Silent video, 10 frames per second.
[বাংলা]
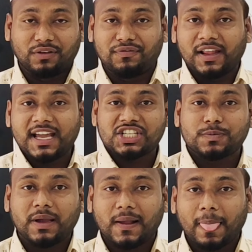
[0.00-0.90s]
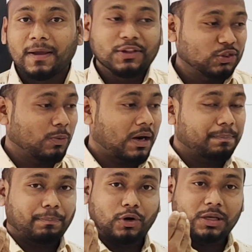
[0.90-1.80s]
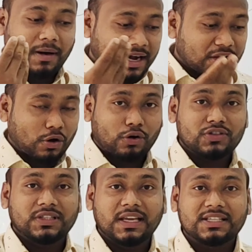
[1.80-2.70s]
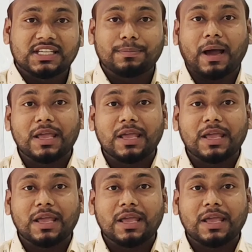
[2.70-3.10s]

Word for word: রিপ্লাই আসবে তোমার পরিবারের খরচ দিয়েছি